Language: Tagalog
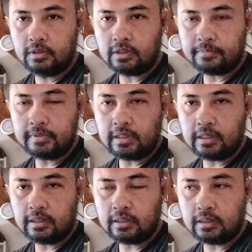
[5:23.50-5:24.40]
Hirap
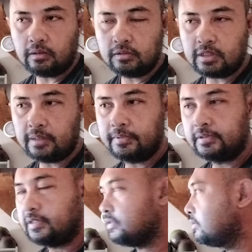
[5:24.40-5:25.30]
pila
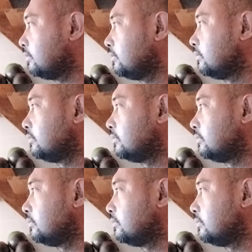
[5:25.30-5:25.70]
kausapin guys.